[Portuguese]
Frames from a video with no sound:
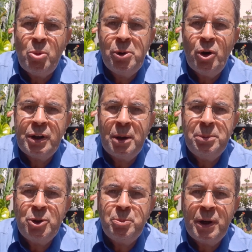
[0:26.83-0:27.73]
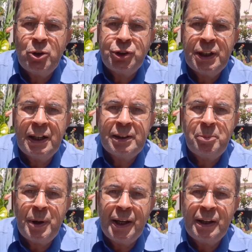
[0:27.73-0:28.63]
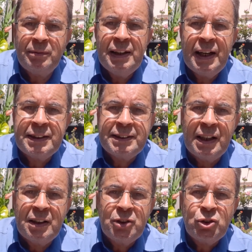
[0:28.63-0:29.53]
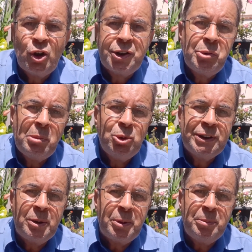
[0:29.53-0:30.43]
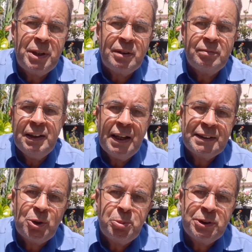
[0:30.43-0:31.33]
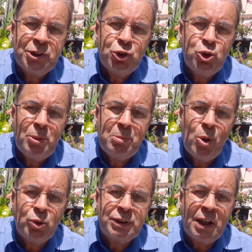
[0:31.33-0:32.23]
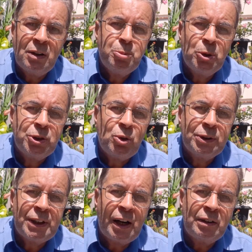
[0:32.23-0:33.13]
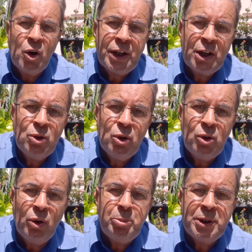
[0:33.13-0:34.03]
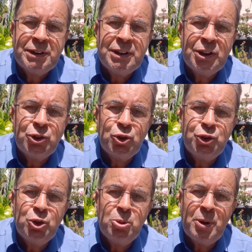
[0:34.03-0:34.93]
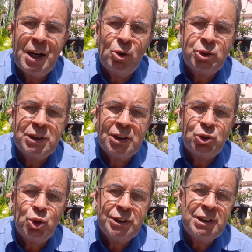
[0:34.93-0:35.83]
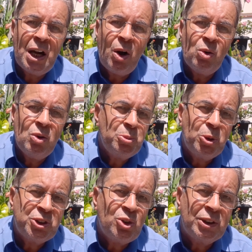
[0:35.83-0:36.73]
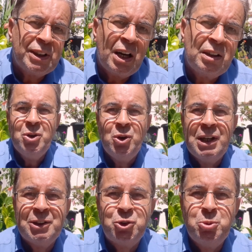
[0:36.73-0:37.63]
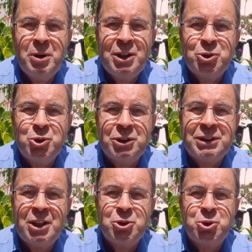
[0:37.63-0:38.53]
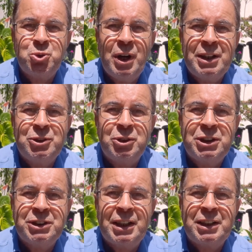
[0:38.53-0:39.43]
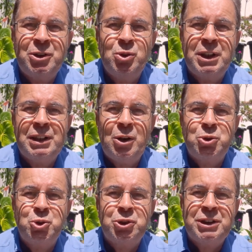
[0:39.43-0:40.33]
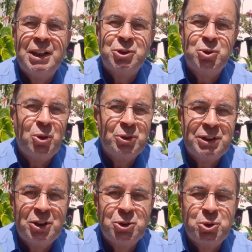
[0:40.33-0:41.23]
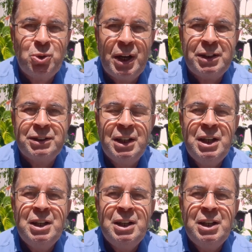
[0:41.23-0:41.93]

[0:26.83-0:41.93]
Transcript: qual o melhor caminho para eu chegar na praia? Alexa, Toque uma música para mim. Alexa, eu preciso de uma bolsa. Onde eu posso encontrar? Ok, Google, eu preciso de uma calça social. Onde eu posso encontrar? Olá, tudo bem? Eu sou Sérgio Soares. Você está aqui no canal Sucesso com Sérgio Soares.